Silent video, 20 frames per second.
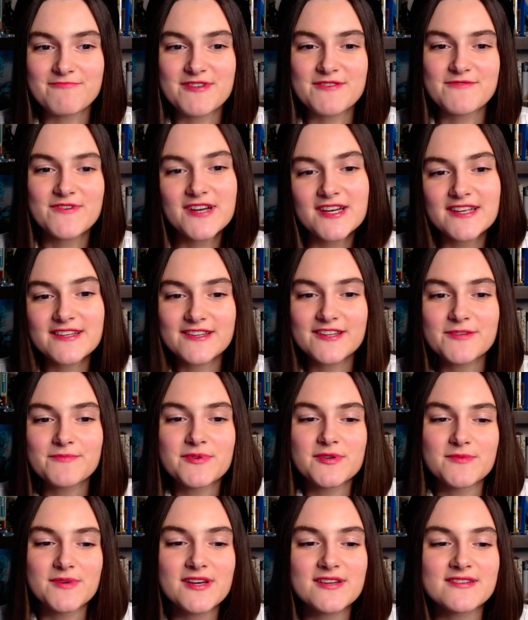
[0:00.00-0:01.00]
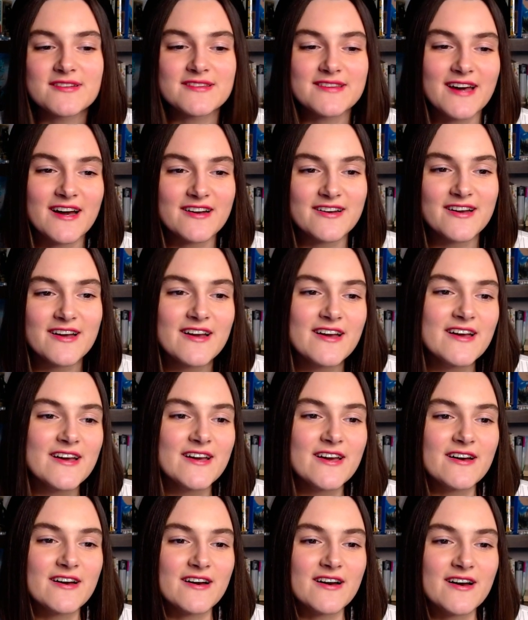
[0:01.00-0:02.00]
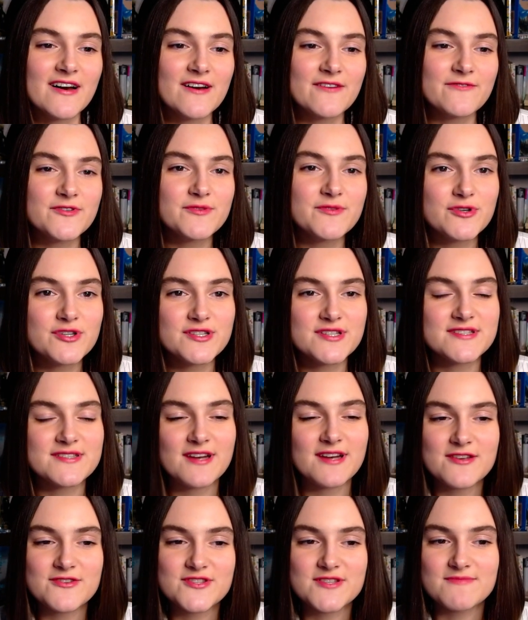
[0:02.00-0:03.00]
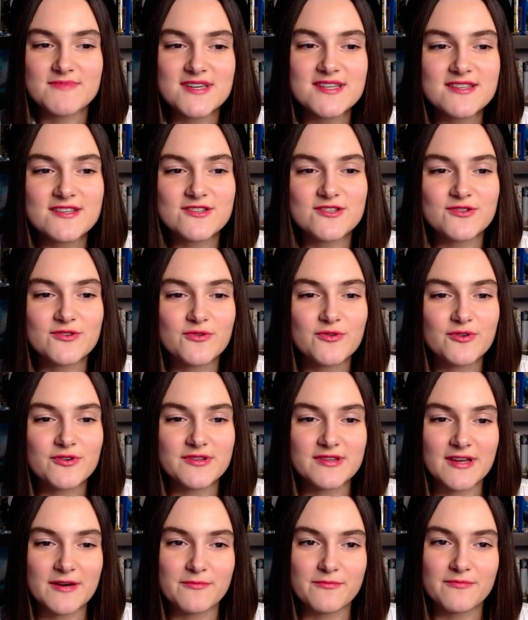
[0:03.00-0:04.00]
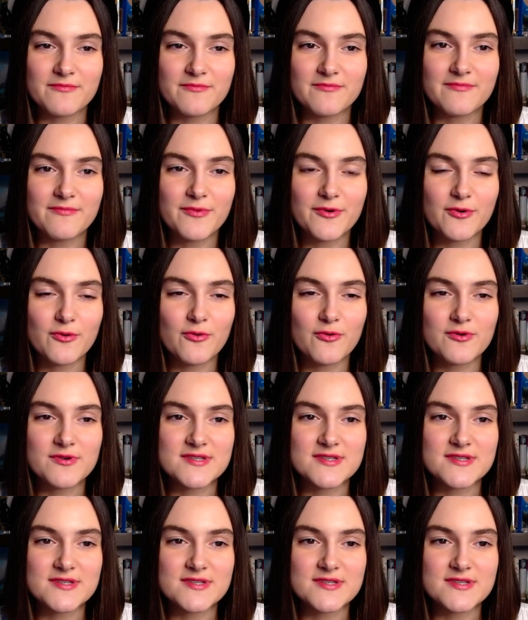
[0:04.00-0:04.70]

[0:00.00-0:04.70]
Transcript: И выглядит это примерно так. А, вы можете сразу заметить, что там про